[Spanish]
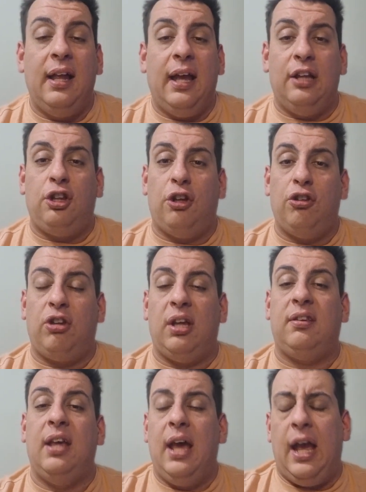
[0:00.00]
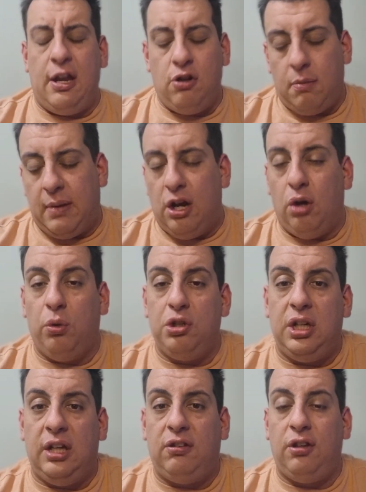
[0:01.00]
Entonces, es normal los
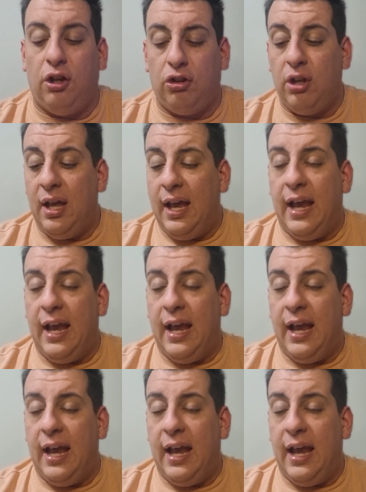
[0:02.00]
bullicios,